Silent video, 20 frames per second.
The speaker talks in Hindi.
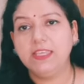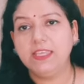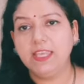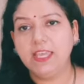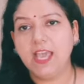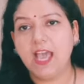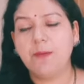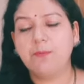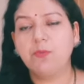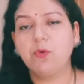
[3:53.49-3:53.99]

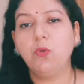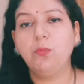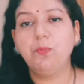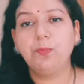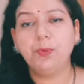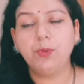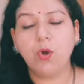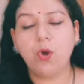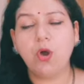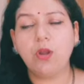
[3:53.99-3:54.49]
ये आपको
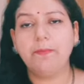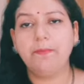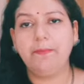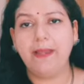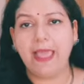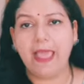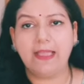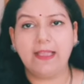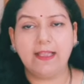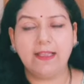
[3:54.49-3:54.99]
प्योर
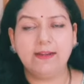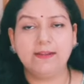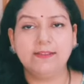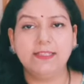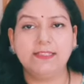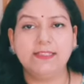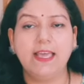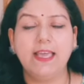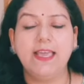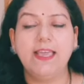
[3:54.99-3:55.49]
ब्लैक कलर
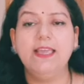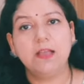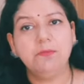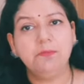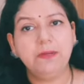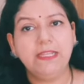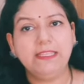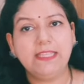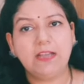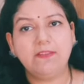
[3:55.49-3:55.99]
देता है
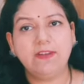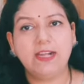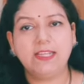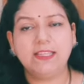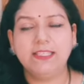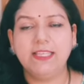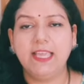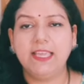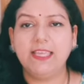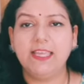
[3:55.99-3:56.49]
कंपनी दावा
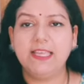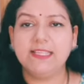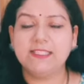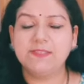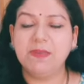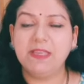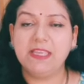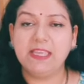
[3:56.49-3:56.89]
करती है कि इसमें